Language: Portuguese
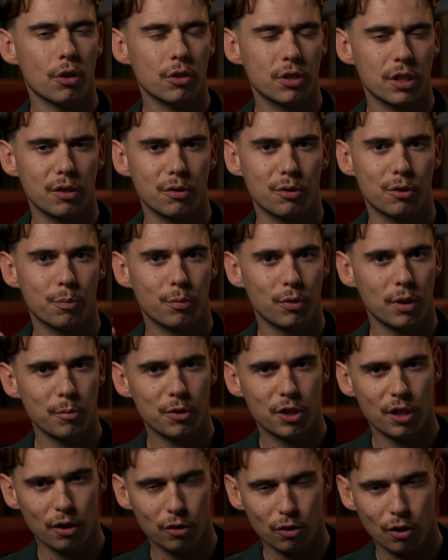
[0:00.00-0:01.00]
sozinhos,
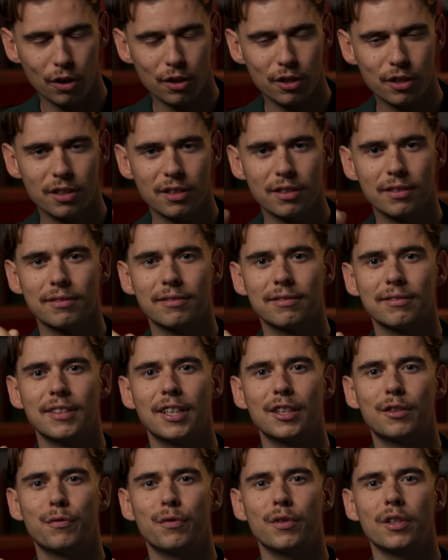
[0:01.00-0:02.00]
podemos ser nós
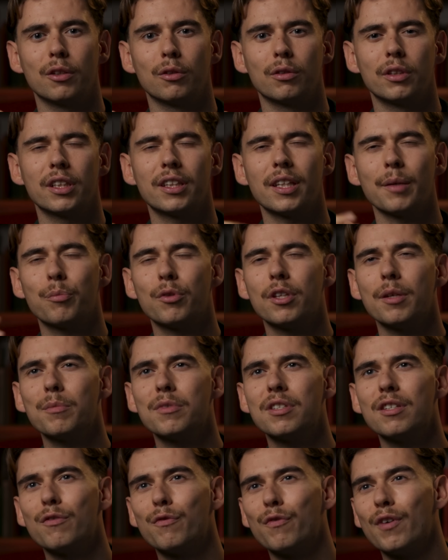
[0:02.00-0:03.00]
a defini-lo e até
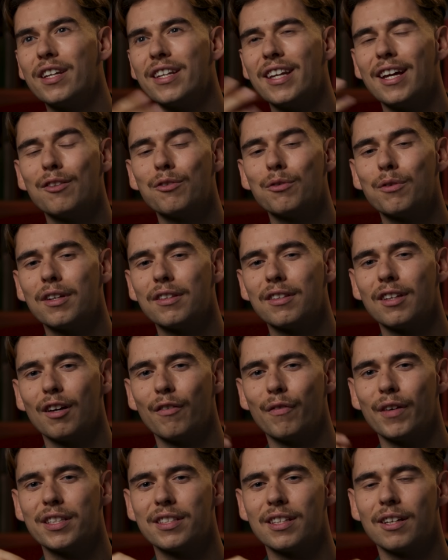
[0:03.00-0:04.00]
podemos ir variando durante a
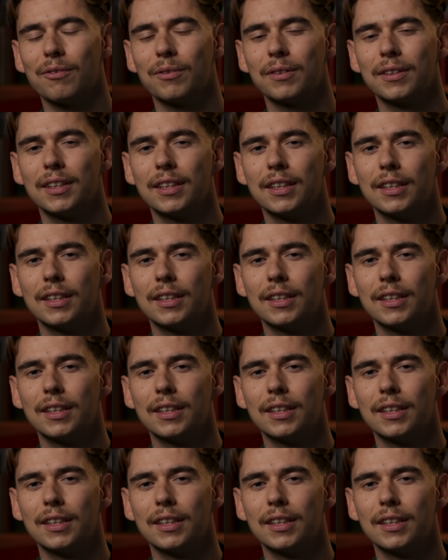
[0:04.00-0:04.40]
refeição.